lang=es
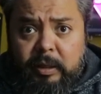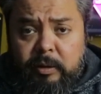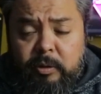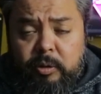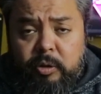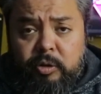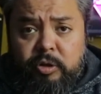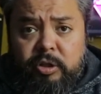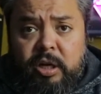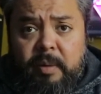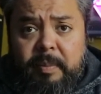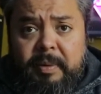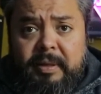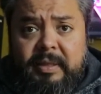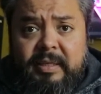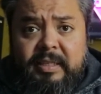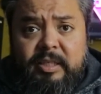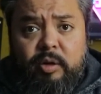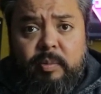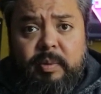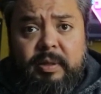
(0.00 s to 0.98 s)
no
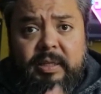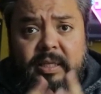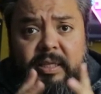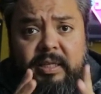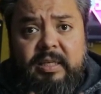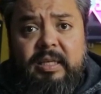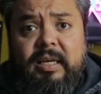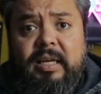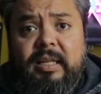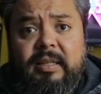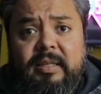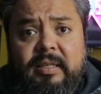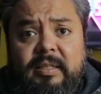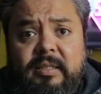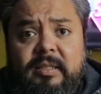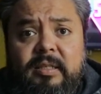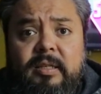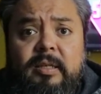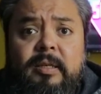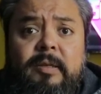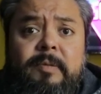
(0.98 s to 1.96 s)
solamente se convierten en
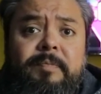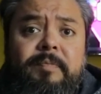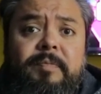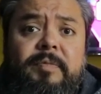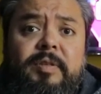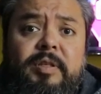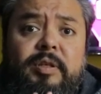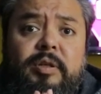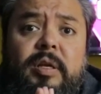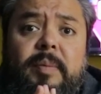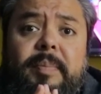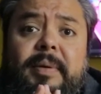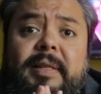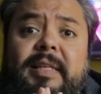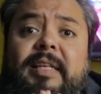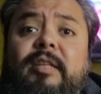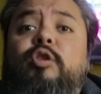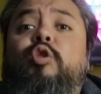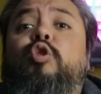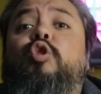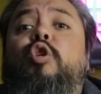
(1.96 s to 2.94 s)
gigantes, sino
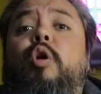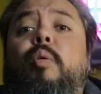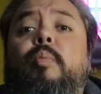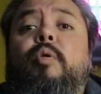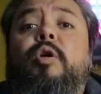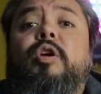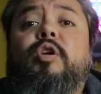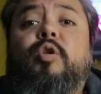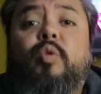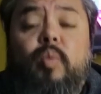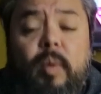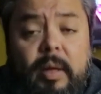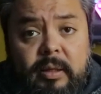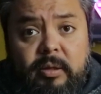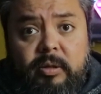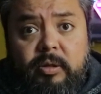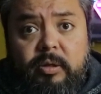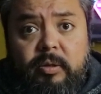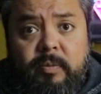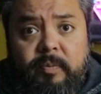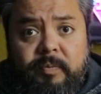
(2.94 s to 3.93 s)
dependiendo cómo y
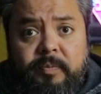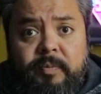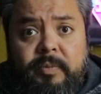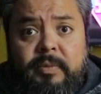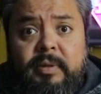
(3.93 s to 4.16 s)
cuándo,